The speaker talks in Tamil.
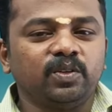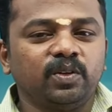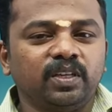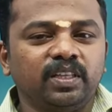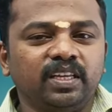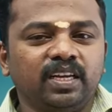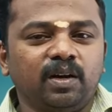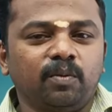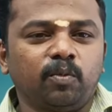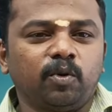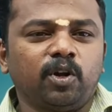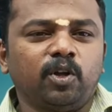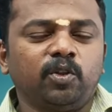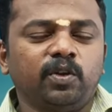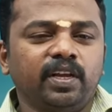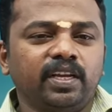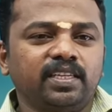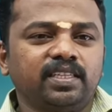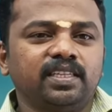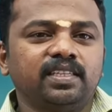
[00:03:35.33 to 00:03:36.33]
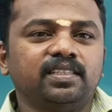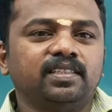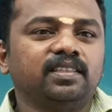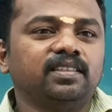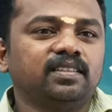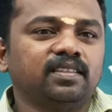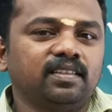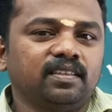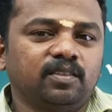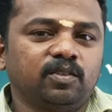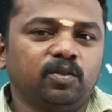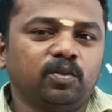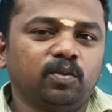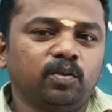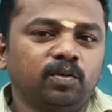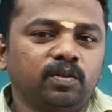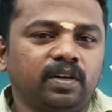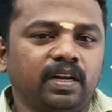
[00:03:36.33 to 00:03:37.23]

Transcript: ஸோ இதுக்கப்புறம் அதோட எக்ஸ்டென்ஷன்ஸ் ஸோ